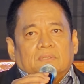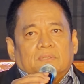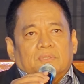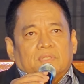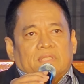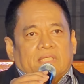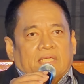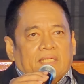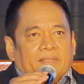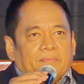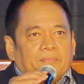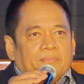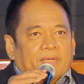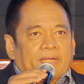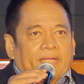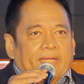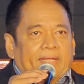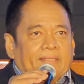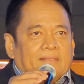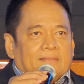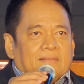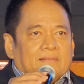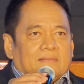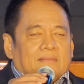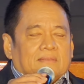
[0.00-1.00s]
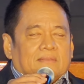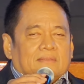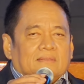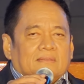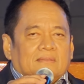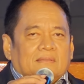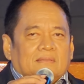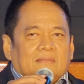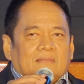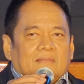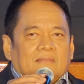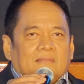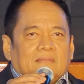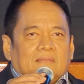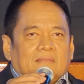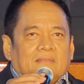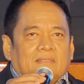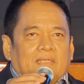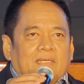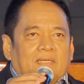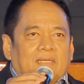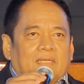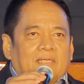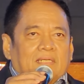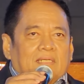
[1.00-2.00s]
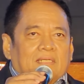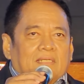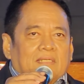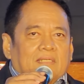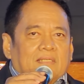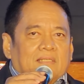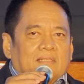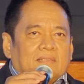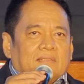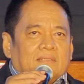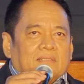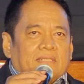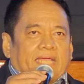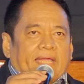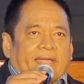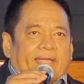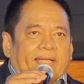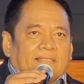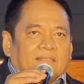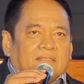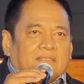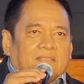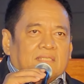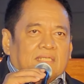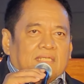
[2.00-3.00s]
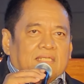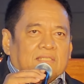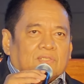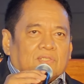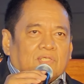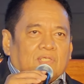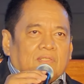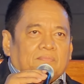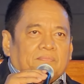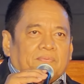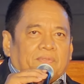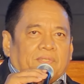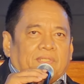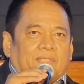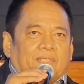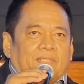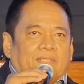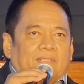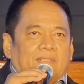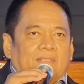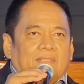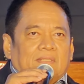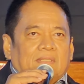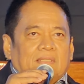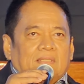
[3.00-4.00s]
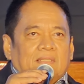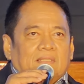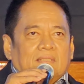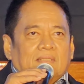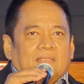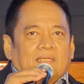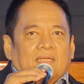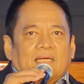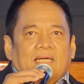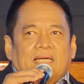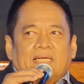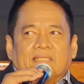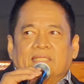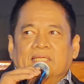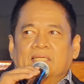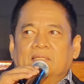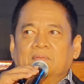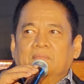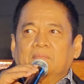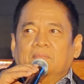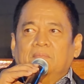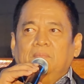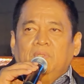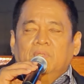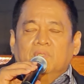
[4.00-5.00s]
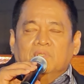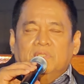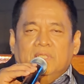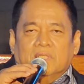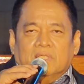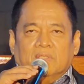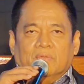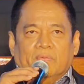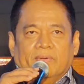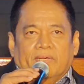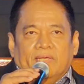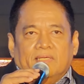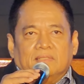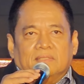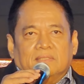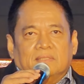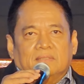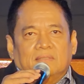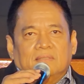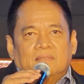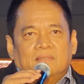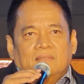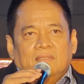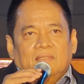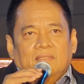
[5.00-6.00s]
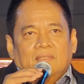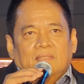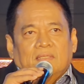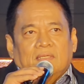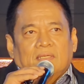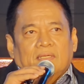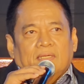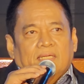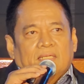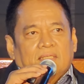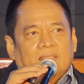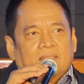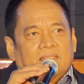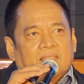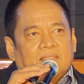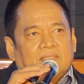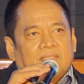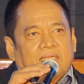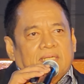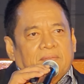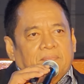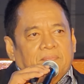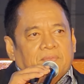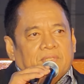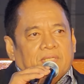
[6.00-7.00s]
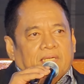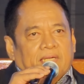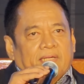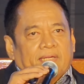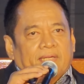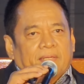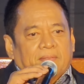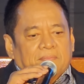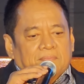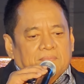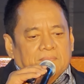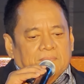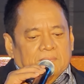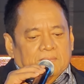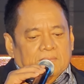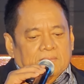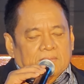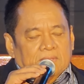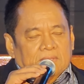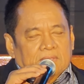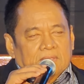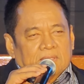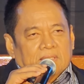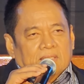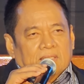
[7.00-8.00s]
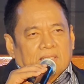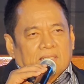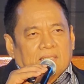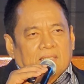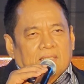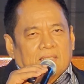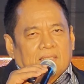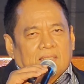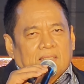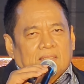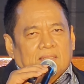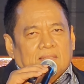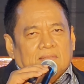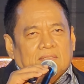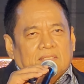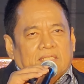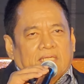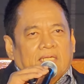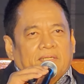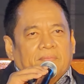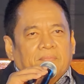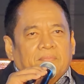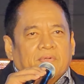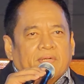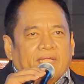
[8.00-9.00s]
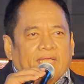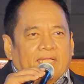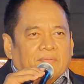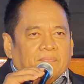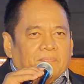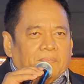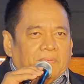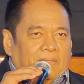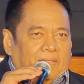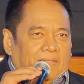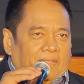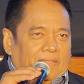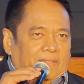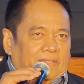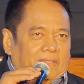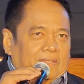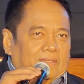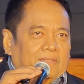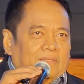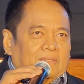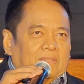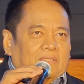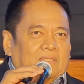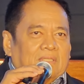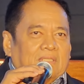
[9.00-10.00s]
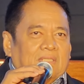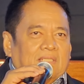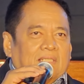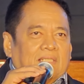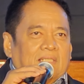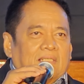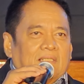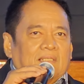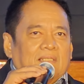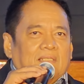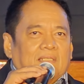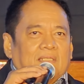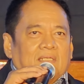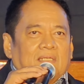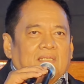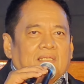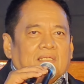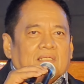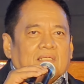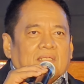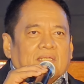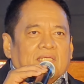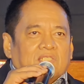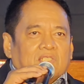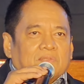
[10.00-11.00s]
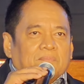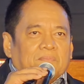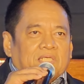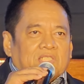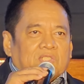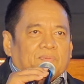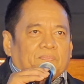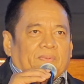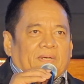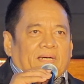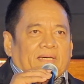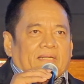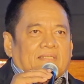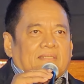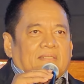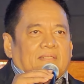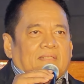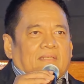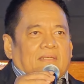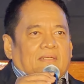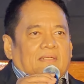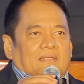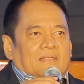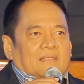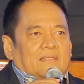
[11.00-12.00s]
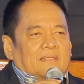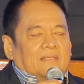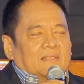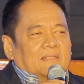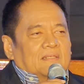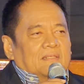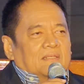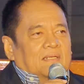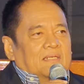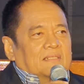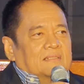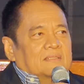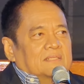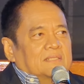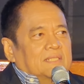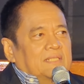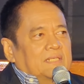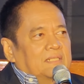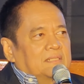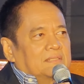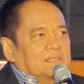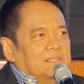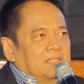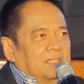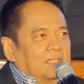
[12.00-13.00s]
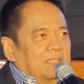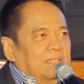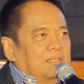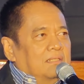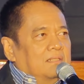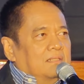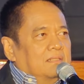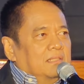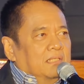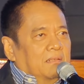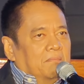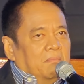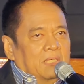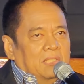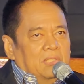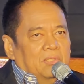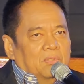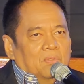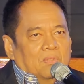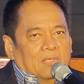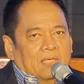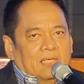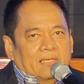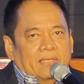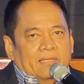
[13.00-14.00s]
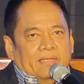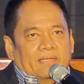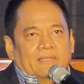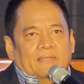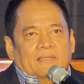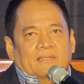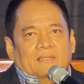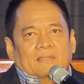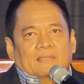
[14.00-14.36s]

to celebrate the second season po ng ating Music Quest and the same time, uh, celebrate po yung uh, Christmas party ng CCWI.